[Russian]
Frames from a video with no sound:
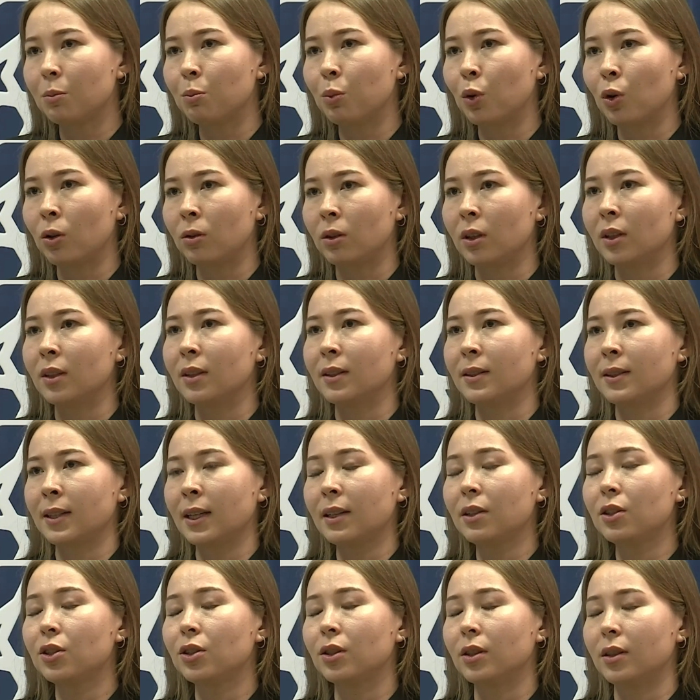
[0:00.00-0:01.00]
полной
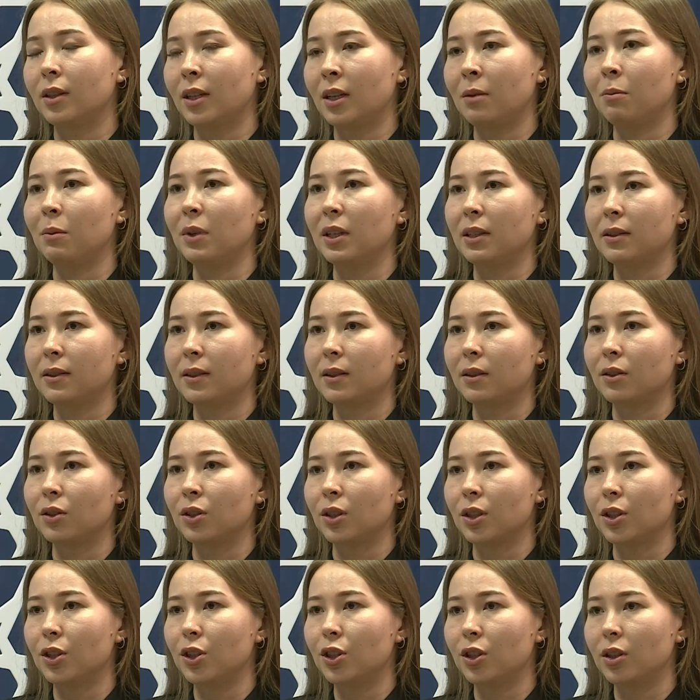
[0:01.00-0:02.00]
достаточно три месяца
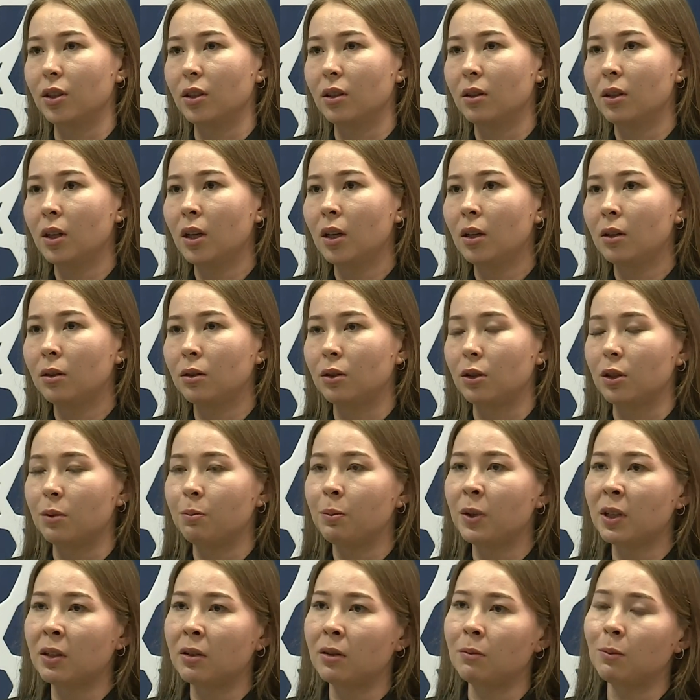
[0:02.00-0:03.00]
женщине. То есть
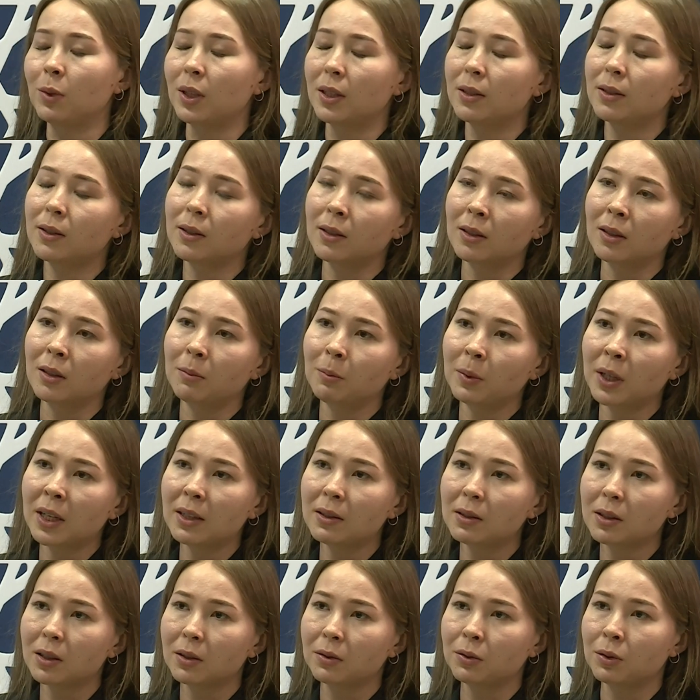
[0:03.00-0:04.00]
первый месяц
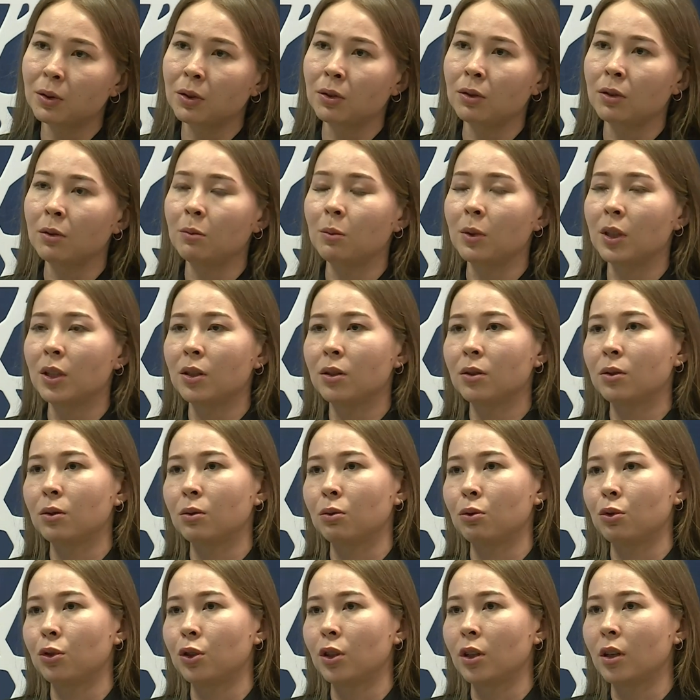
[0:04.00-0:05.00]
адаптации, второй mm-hmm. месяц
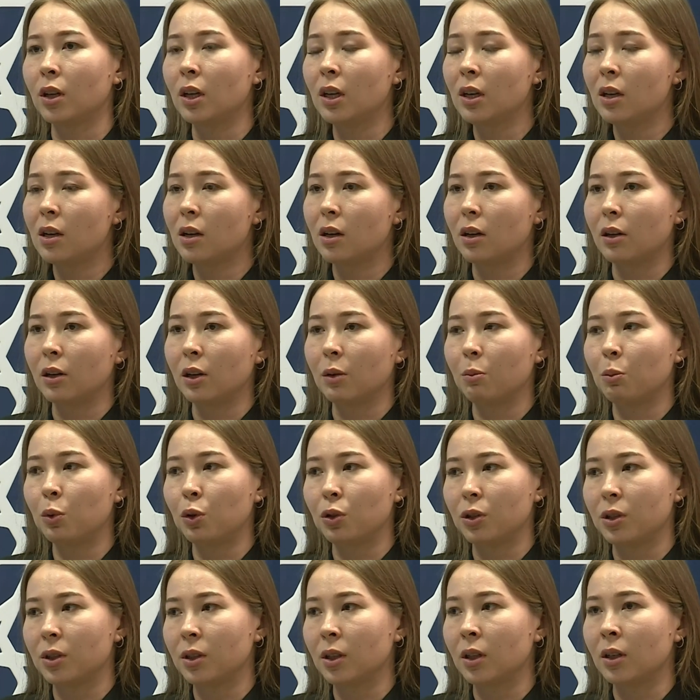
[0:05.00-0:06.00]
уже а,
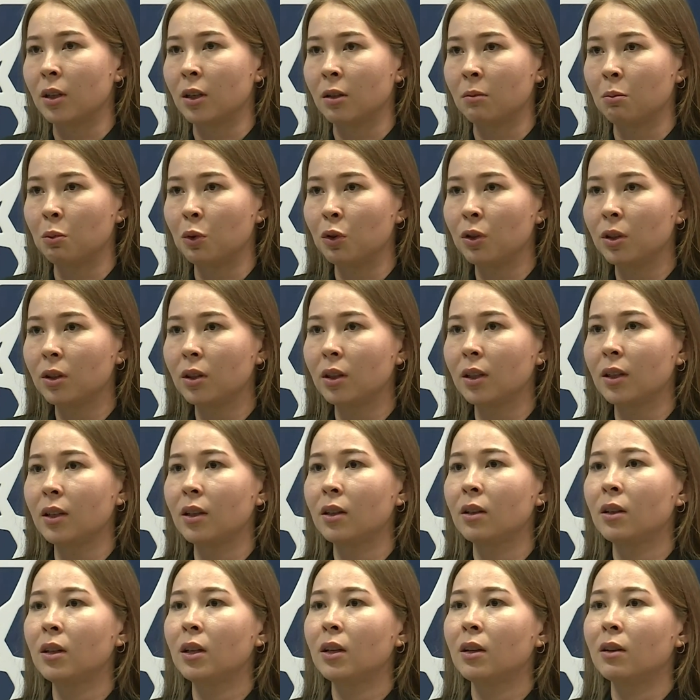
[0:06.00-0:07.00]
поиска
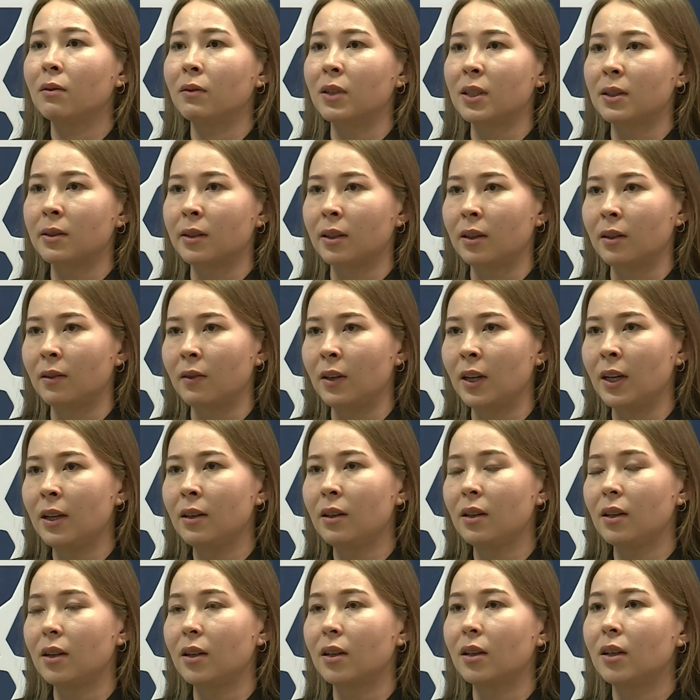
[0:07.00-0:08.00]
работы,
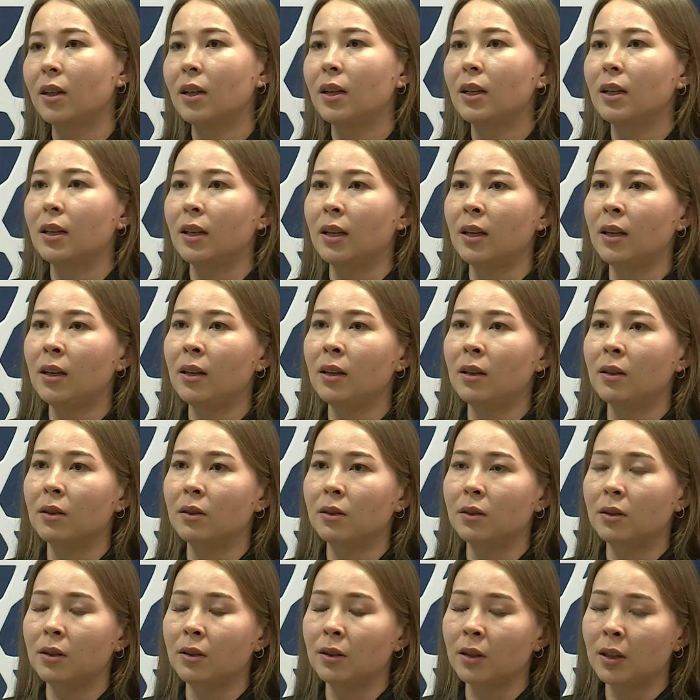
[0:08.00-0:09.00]
восстановления,
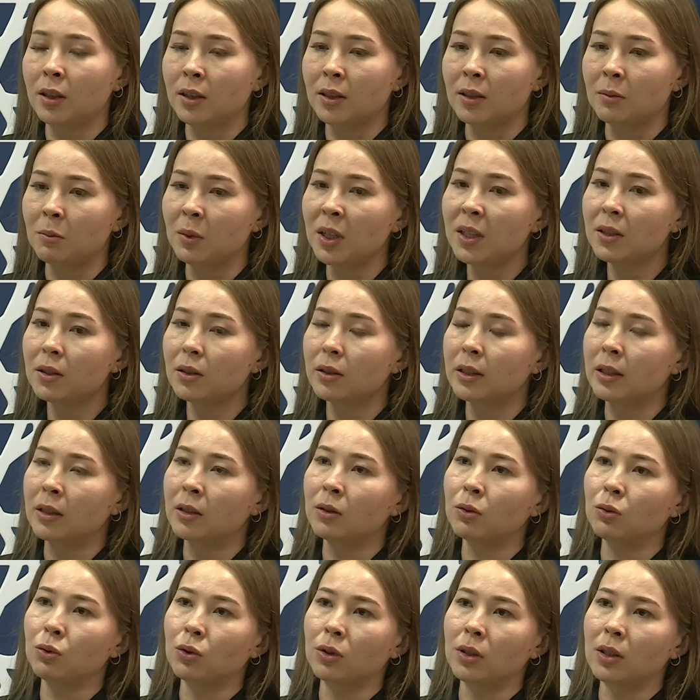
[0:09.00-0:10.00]
и третий месяц
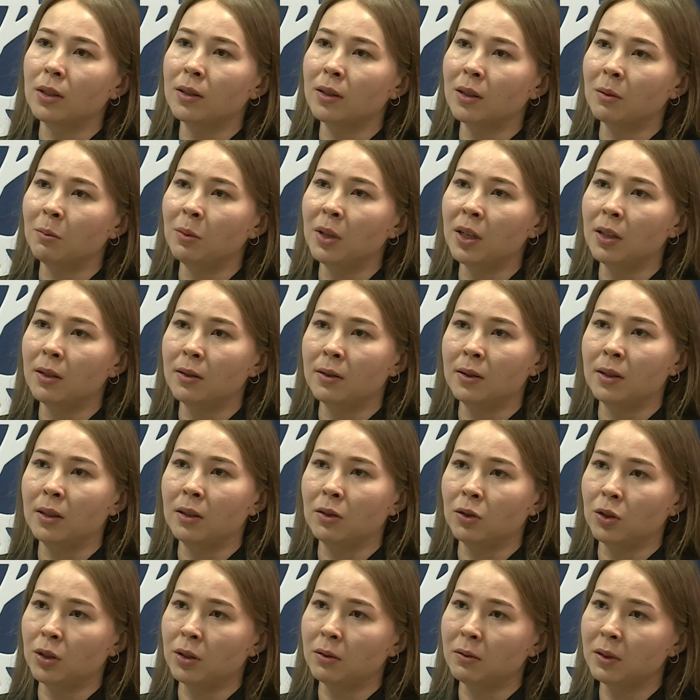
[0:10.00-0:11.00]
она уже на стабильность
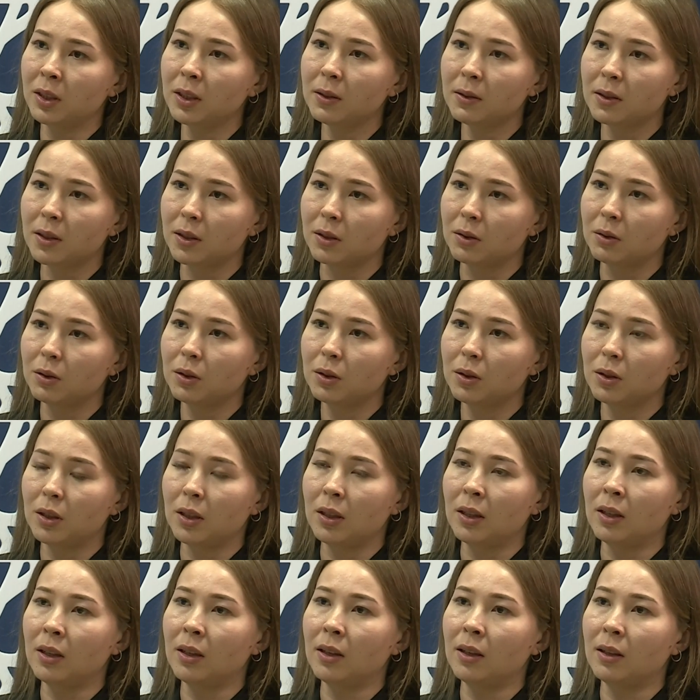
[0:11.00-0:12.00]
должна выйти,
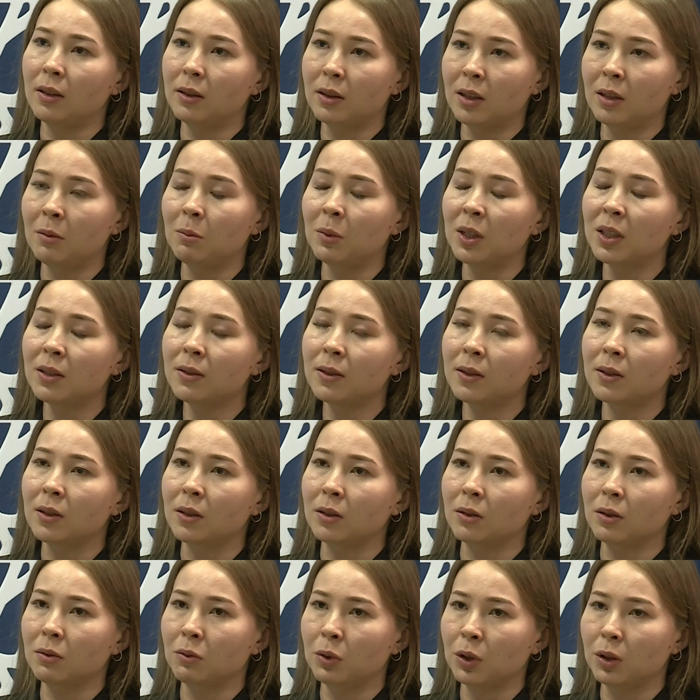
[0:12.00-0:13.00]
и три
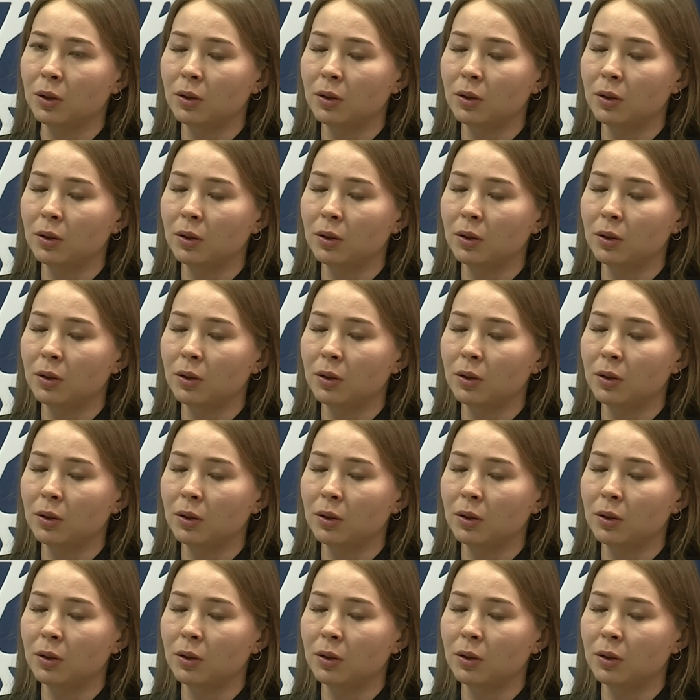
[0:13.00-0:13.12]
месяца вот